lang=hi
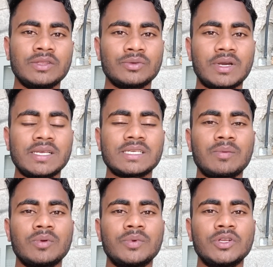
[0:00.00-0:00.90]
तो गाय आप
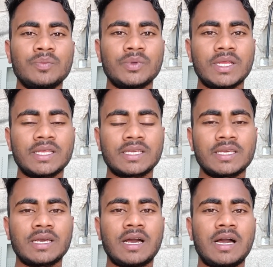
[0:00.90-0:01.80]
लोग वीडियो पूरा
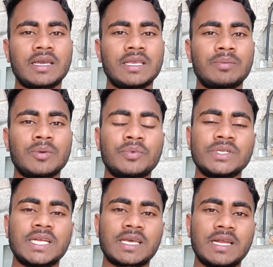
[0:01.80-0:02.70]
देखिएगा आगे आपको पूरी
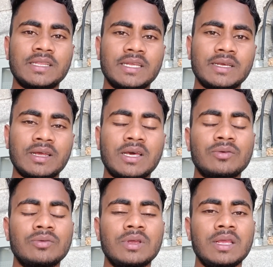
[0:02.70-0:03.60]
जानकारी देने वाला
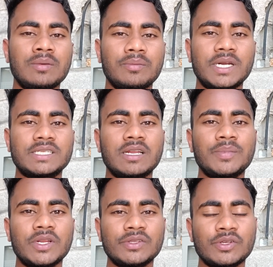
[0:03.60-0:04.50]
हूँ वर्ड चैनल
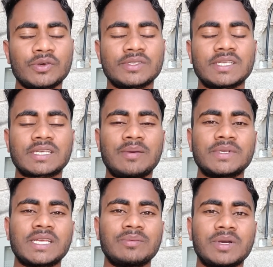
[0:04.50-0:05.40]
पर चैनल को सब्सक्राइब और
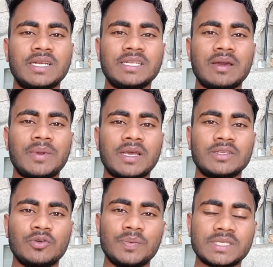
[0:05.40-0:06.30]
साथ में घंटी का बिलकन
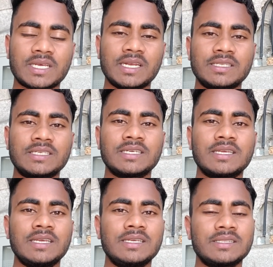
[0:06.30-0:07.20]
जरूर प्रेस कर लीजिए
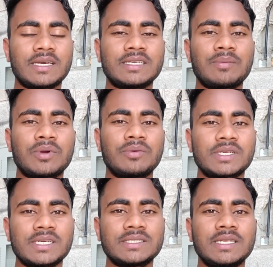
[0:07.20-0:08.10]
ताकि आपको
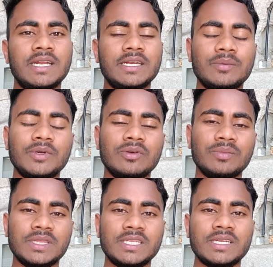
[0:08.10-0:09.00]
वर्कर से रिलेटेड वीडियो
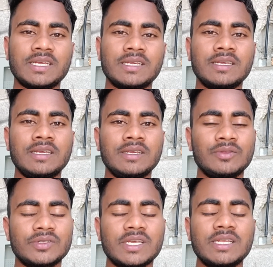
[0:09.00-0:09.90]
मिलती रहे
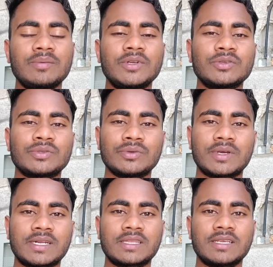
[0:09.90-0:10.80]
तो चलिए वीडियो शुरू
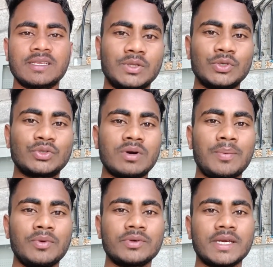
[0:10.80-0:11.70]
करते हैं दोस्तों आप
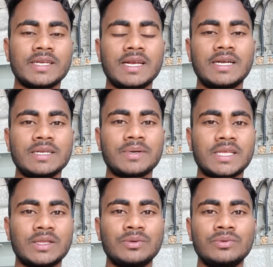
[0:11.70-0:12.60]
लोगों को एक रियलिटी
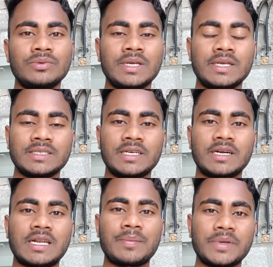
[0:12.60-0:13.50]
बता दूँ कि
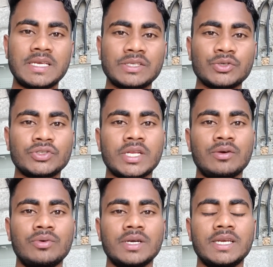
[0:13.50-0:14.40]
अगर आप ये सोच रहे
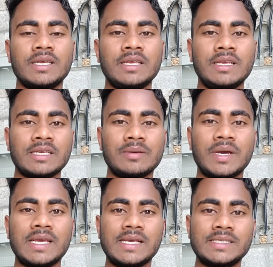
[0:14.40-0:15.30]
होंगे कि
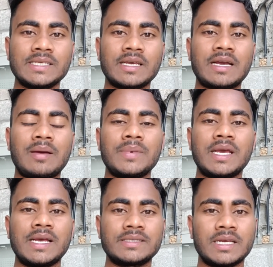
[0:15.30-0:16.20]
मैं ए के काम में
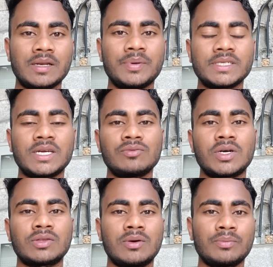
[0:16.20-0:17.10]
एज ए हेल्पर
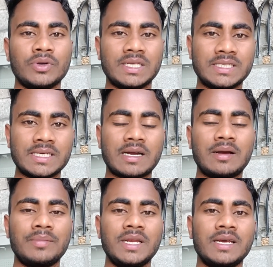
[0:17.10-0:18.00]
जाऊँगा तो हमको ए का
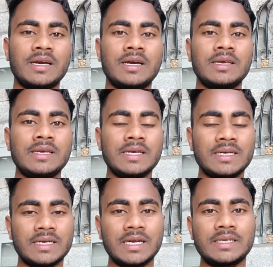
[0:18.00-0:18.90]
काम मिलेगा
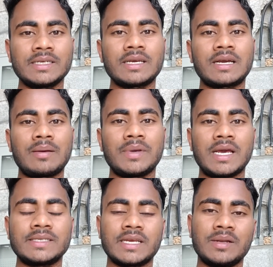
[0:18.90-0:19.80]
इलेक्ट्रिक के काम में
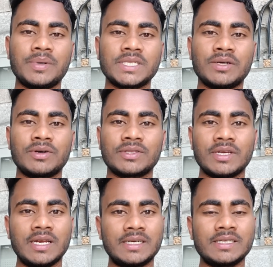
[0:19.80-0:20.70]
एज ए हेल्पर जाऊँगा तो
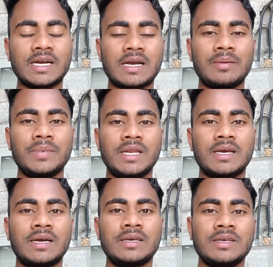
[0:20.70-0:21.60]
इलेक्ट्रिक का काम
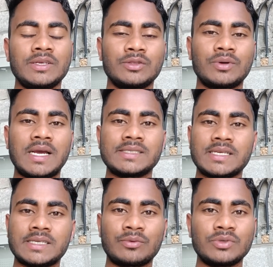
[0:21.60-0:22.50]
मिलेगा तो गैस
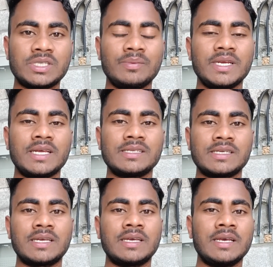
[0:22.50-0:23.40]
ऐसा कुछ भी नहीं
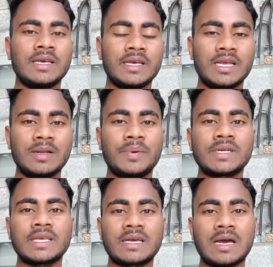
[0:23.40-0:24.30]
है हेल्पर
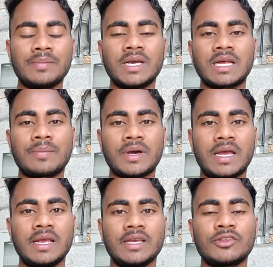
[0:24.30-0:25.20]
के काम में अगर आप
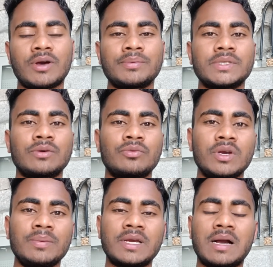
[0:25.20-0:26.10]
आएंगे तो आपसे
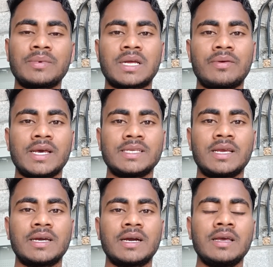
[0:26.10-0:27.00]
कोई भी काम करवाया
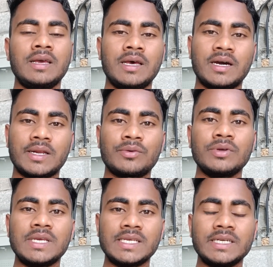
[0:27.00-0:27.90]
जाएगा अगर
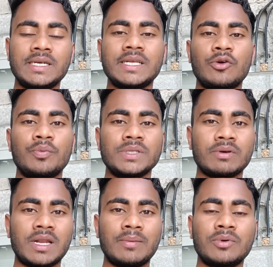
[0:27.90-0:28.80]
कोई एजेंट या ऑफिस
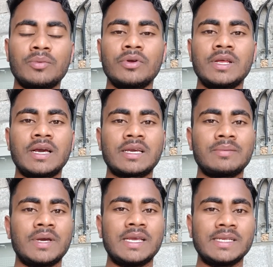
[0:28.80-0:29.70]
वाला आपको बोलेगा कि
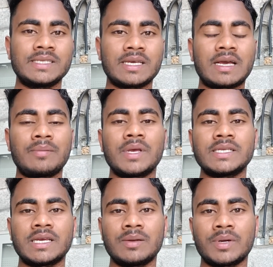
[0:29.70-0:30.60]
मैं एसी के काम में
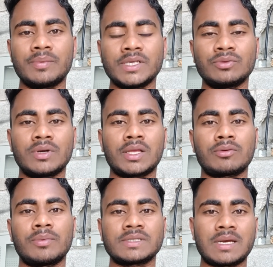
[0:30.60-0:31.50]
एज ए हेल्पर भेज दूंगा
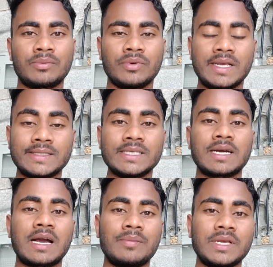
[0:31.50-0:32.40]
तो बस आपको एसी का
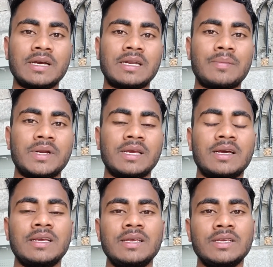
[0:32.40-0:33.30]
काम ही करना
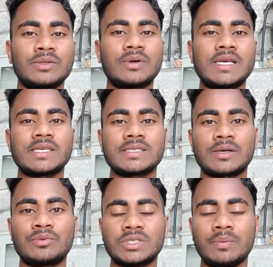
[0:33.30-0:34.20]
पड़ेगा तो गैस ऐसा
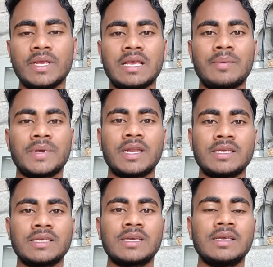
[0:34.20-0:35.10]
कुछ भी यहाँ पे
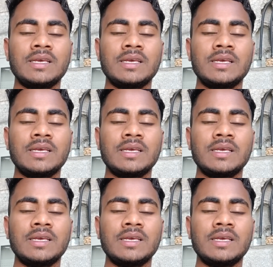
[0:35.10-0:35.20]
नहीं है